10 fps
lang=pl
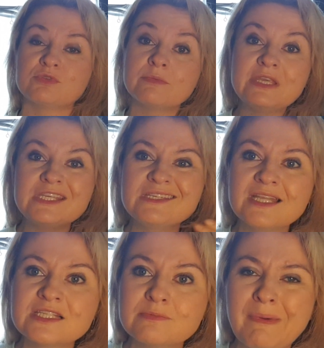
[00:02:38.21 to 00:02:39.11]
żeby iść
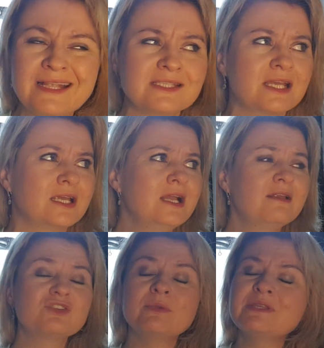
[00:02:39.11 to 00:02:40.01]
na spacer,
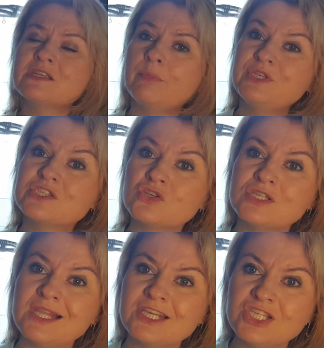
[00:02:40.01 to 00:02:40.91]
żeby zrobić coś
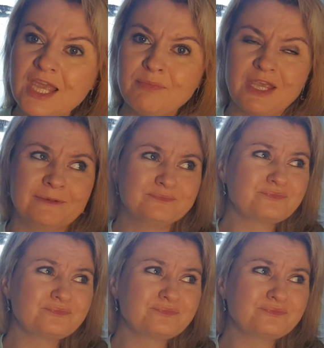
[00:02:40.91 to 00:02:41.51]
dla siebie